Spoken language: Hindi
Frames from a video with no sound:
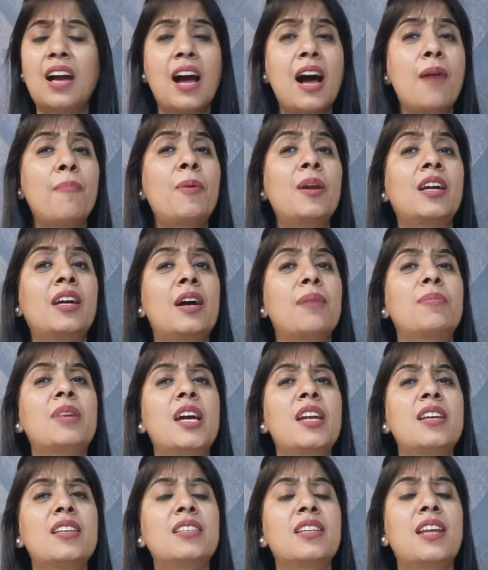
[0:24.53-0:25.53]
कहाँ पर
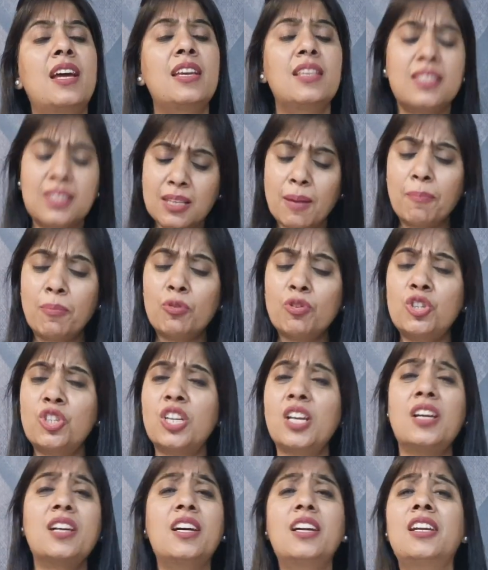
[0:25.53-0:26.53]
कमियां नजर आई सब कुछ
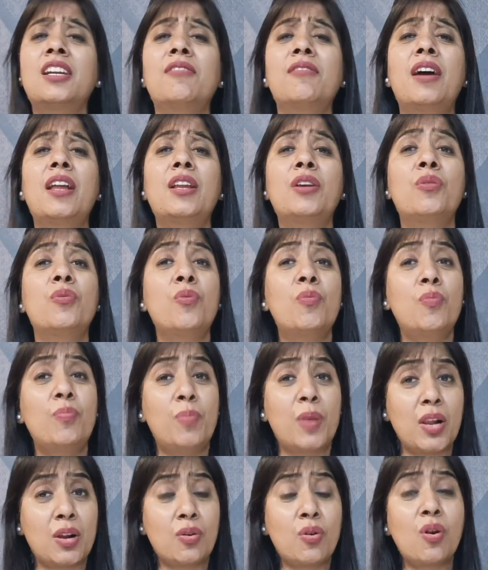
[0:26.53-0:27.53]
शेयर करने वाली हूँ
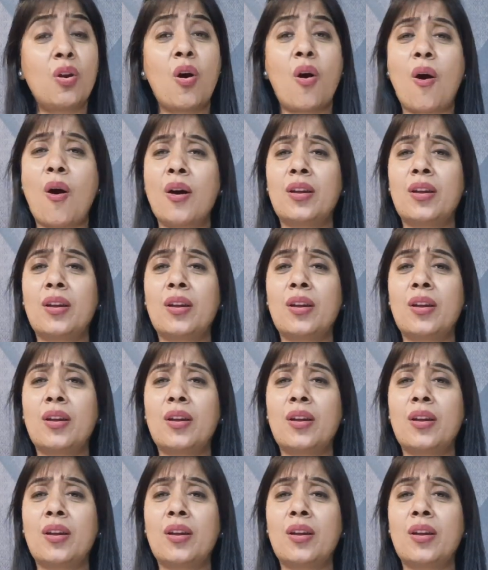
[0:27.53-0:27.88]
बिल्कुल